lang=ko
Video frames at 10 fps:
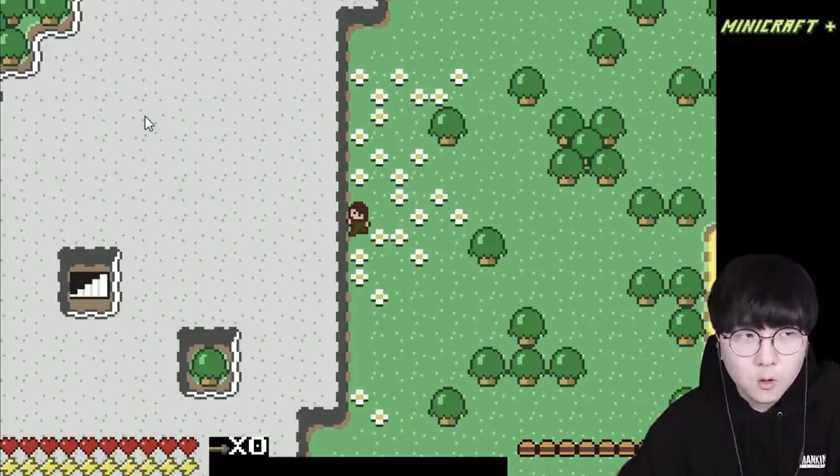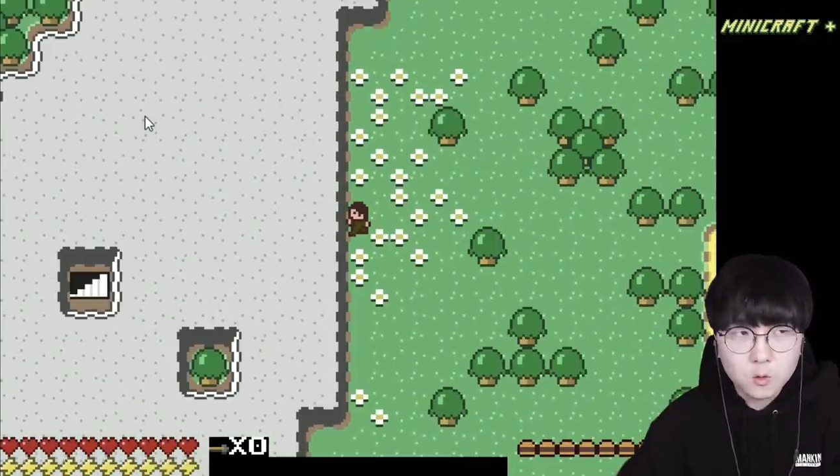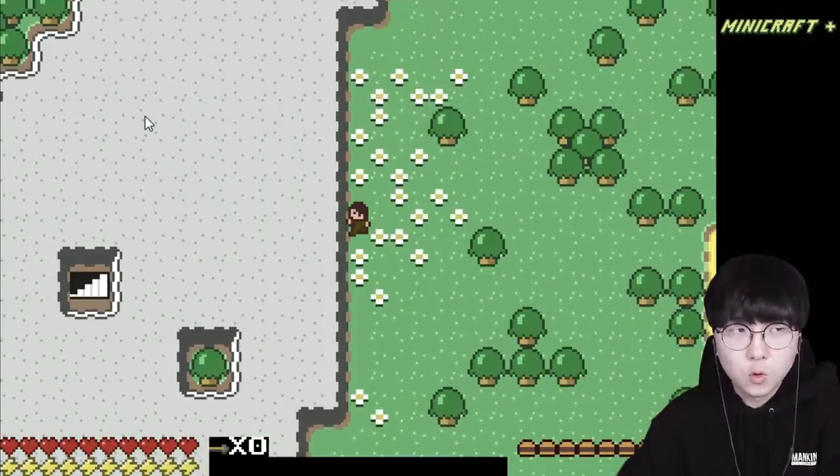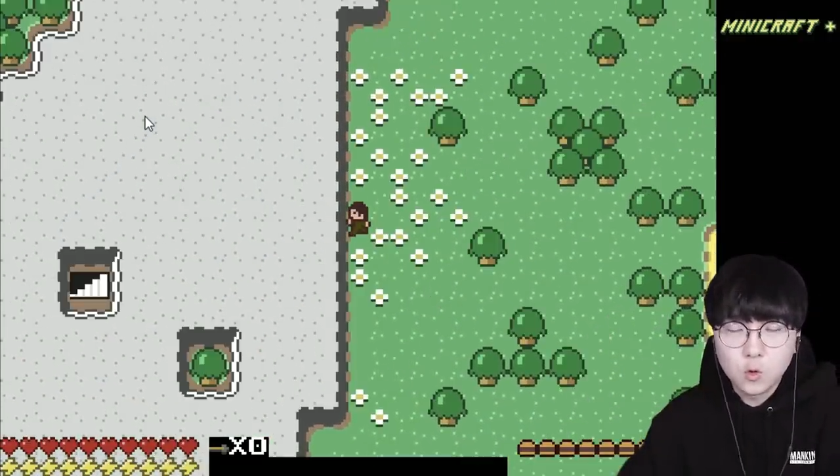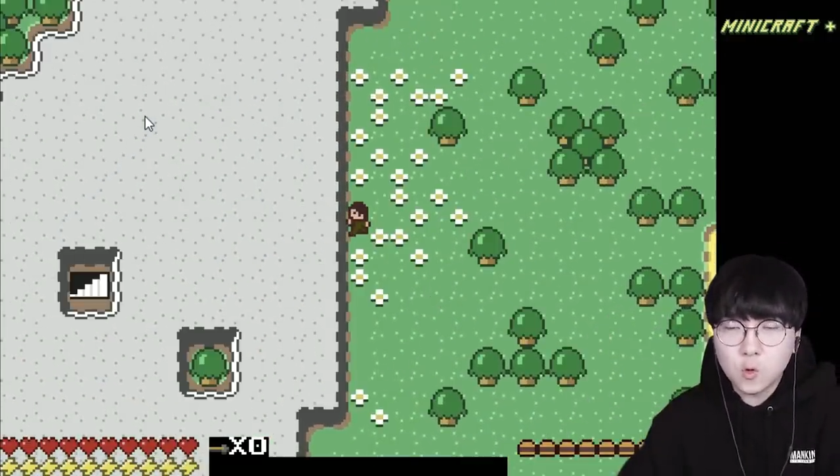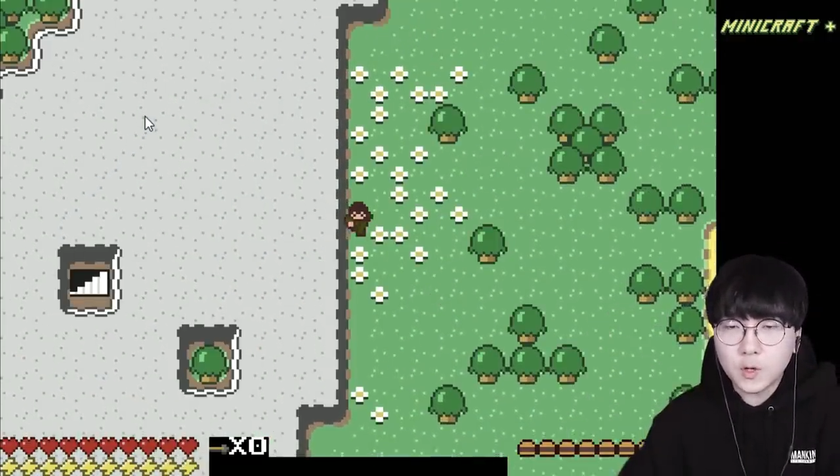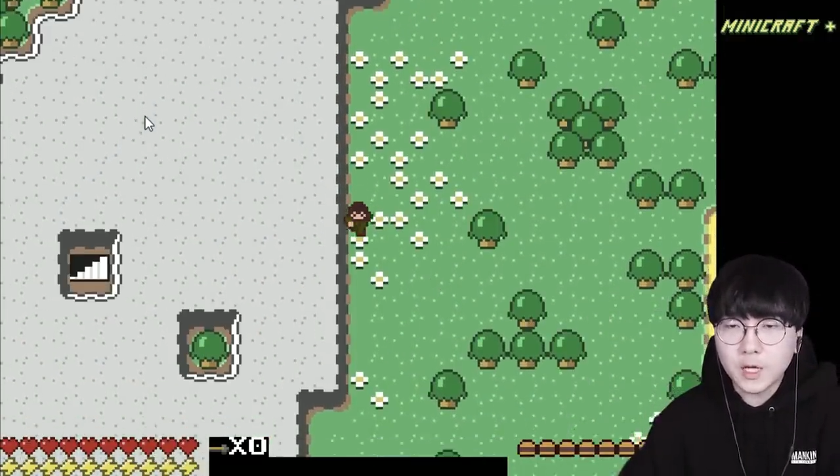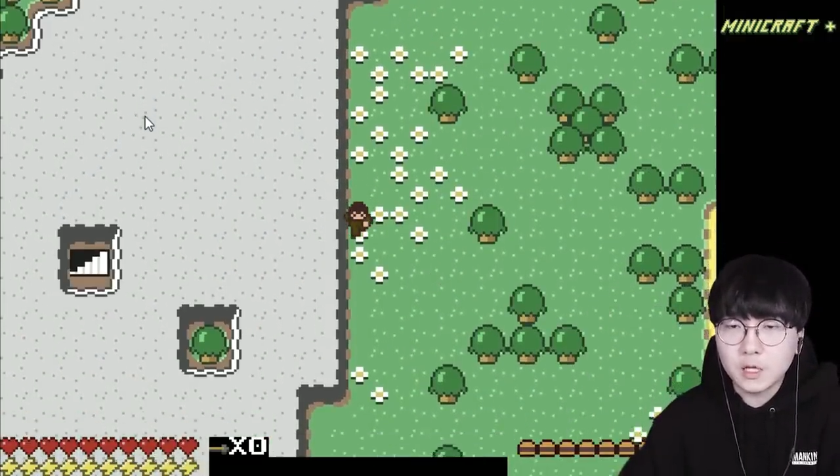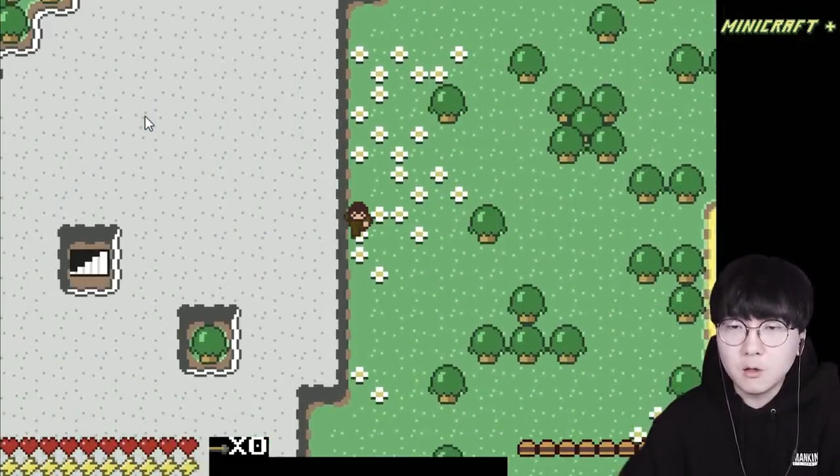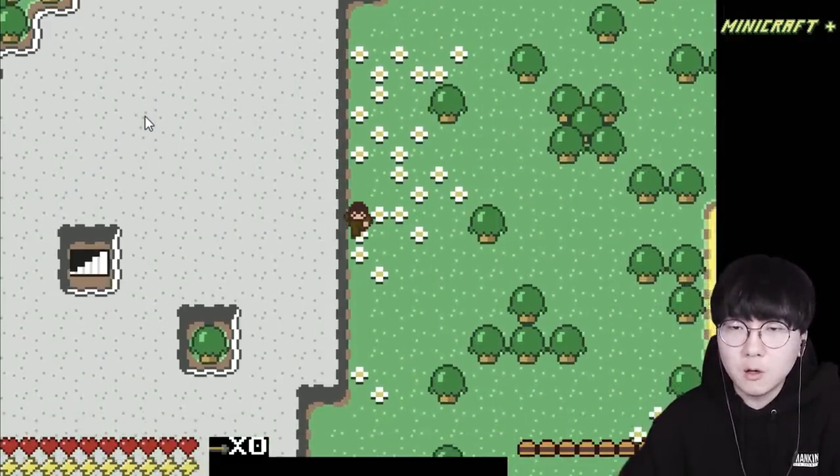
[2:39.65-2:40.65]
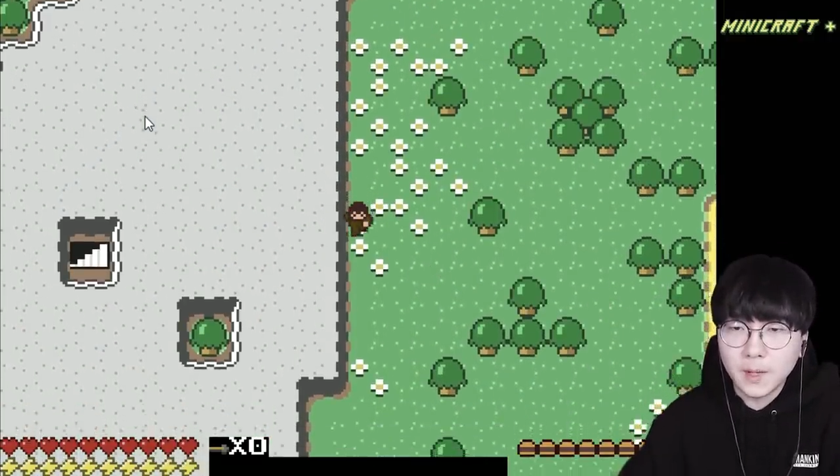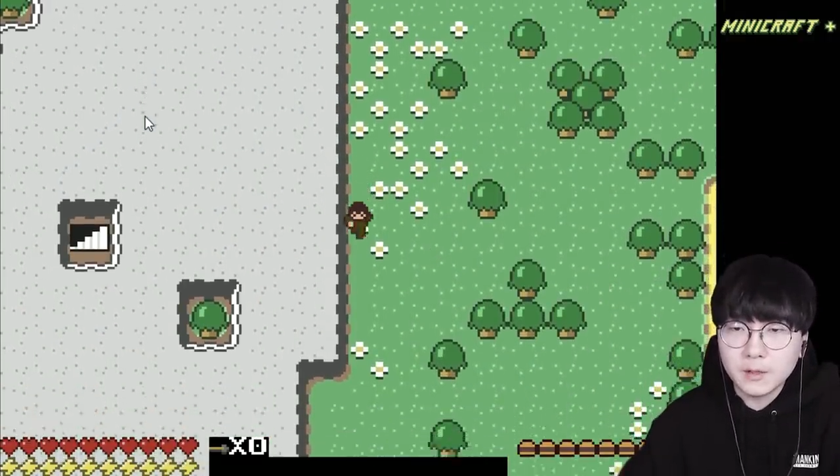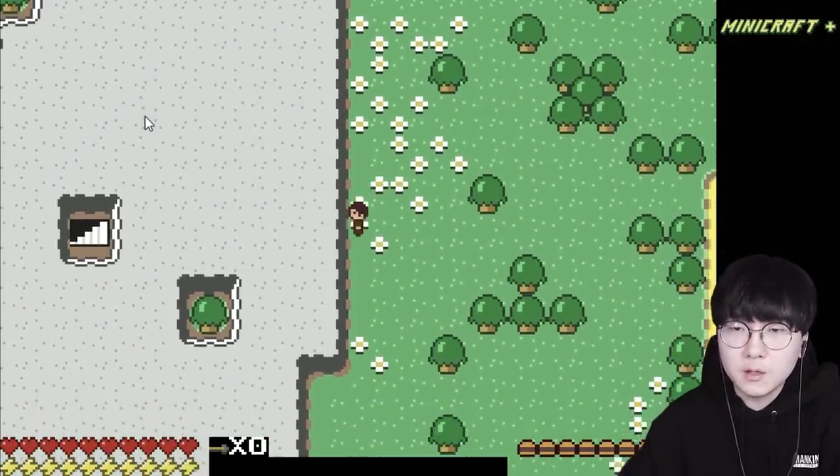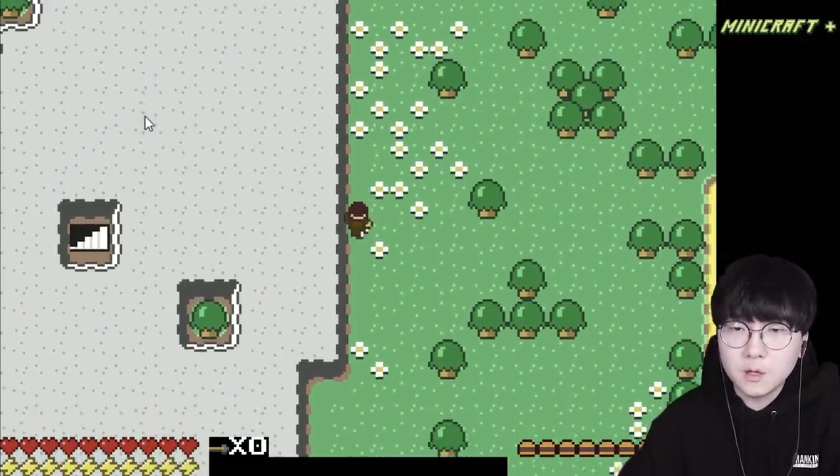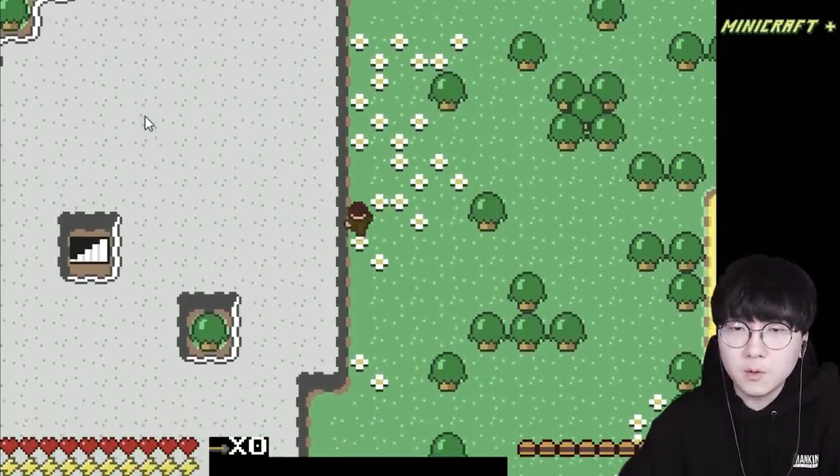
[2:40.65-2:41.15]
돌고갱이 이런 거
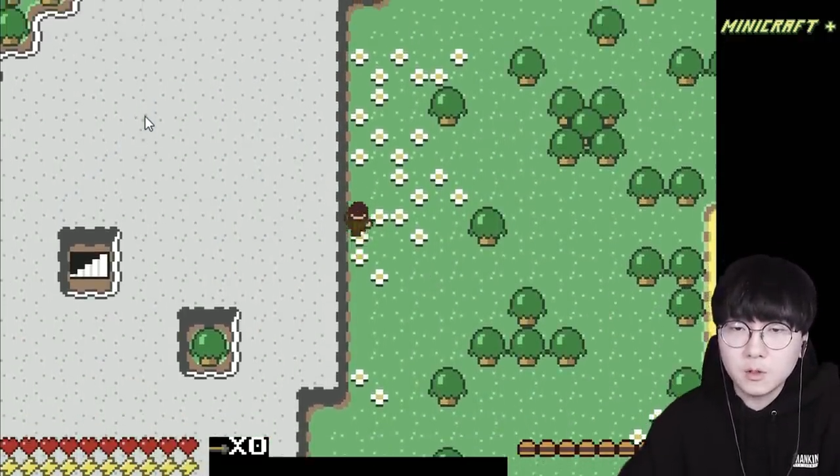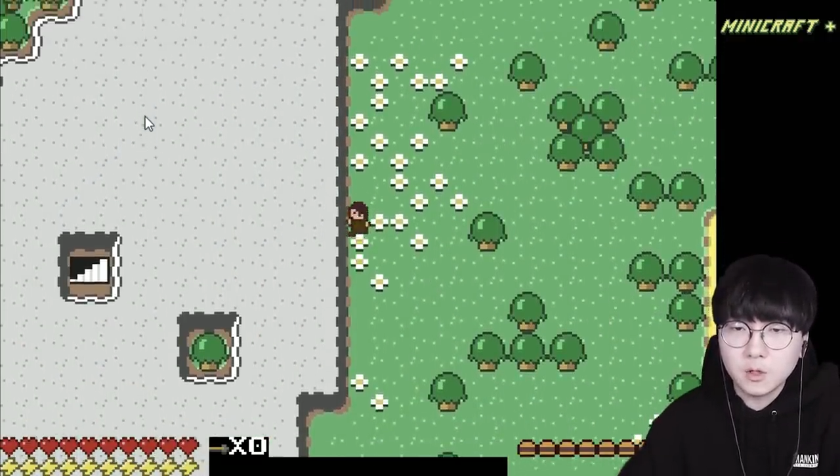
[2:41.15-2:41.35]
만들려면